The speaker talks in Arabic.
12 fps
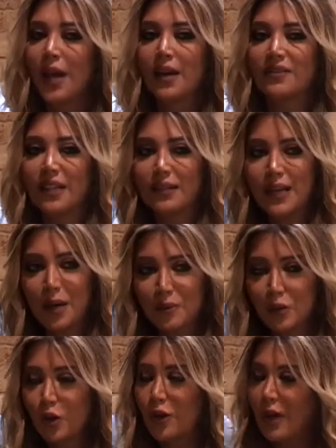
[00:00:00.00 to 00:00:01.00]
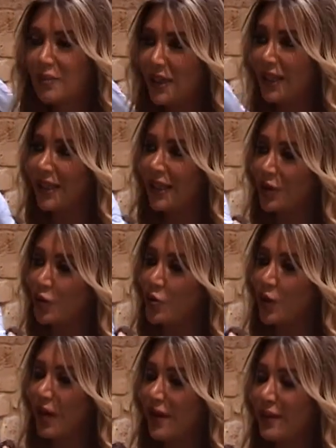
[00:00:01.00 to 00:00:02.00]
فكنا عم ندخل عم نحكي هيك
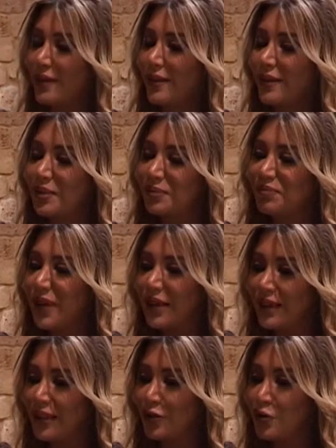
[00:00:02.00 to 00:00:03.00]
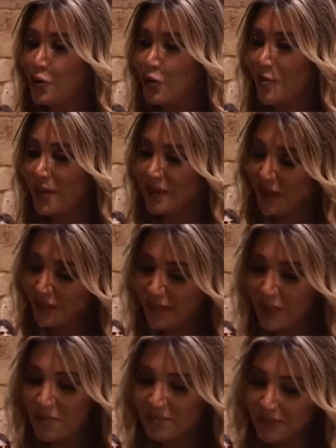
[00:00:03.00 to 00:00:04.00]
شوي عن معركه جوبر فكنت
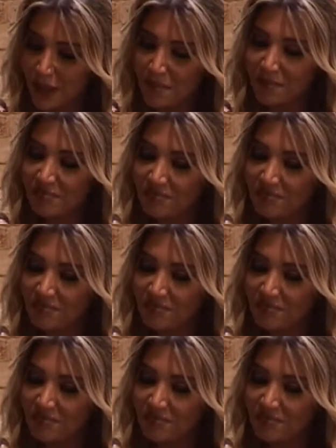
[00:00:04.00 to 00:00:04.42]
عم عم